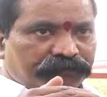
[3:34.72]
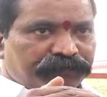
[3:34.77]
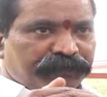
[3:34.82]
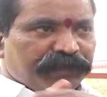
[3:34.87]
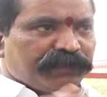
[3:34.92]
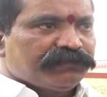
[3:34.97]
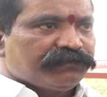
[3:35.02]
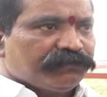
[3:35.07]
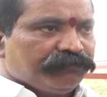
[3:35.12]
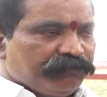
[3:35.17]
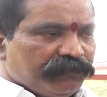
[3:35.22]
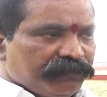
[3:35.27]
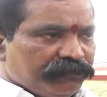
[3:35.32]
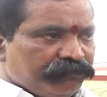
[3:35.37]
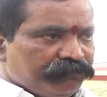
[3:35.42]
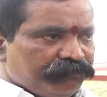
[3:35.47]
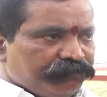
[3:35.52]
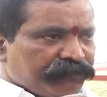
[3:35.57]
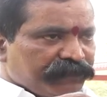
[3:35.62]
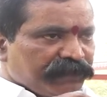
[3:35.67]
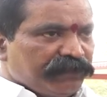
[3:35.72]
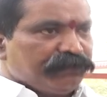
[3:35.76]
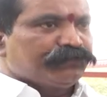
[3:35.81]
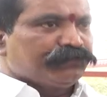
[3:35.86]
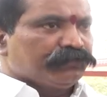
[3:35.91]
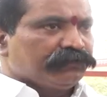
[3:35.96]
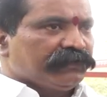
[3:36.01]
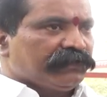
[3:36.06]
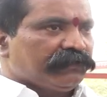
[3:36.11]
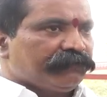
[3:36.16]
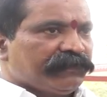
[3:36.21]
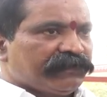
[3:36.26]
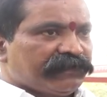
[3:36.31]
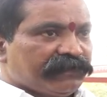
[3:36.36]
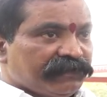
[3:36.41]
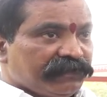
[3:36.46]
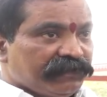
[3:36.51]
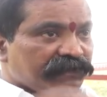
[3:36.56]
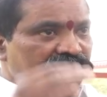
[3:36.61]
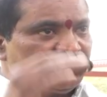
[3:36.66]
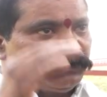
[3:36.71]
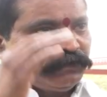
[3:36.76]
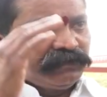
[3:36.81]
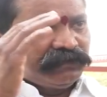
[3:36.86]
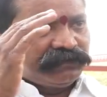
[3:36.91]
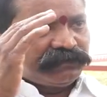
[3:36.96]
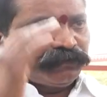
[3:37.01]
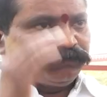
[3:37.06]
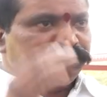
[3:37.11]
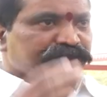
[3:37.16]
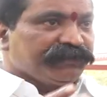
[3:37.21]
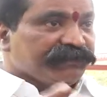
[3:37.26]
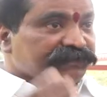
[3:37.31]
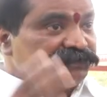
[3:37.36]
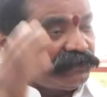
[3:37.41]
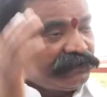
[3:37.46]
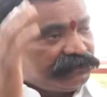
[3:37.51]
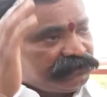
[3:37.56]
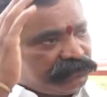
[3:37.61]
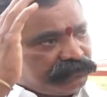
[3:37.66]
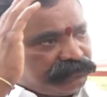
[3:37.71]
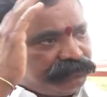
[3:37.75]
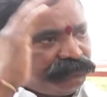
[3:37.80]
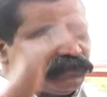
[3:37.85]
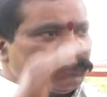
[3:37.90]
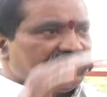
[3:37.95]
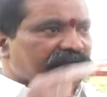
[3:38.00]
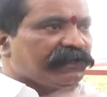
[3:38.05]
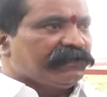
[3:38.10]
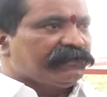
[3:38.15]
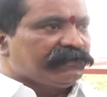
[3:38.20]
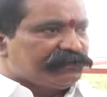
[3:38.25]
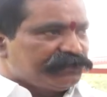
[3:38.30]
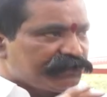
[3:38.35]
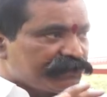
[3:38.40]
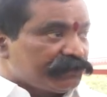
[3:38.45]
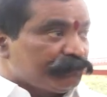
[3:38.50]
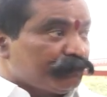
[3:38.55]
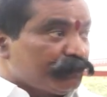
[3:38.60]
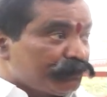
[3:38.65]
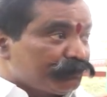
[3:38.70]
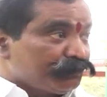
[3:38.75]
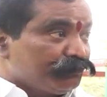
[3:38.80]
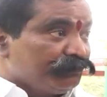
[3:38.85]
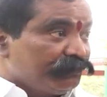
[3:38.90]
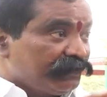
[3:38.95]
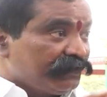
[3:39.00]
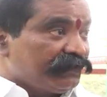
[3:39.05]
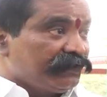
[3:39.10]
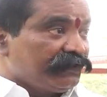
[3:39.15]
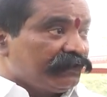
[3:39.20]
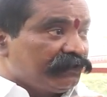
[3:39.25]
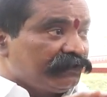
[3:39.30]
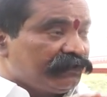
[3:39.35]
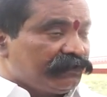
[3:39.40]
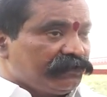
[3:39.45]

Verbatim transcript: దీక్ష తెలుస్తుంది అనమాట అరే తప్పు చేస్తే ఎంతటి వారికైనా శిక్ష పడుతుంది అనే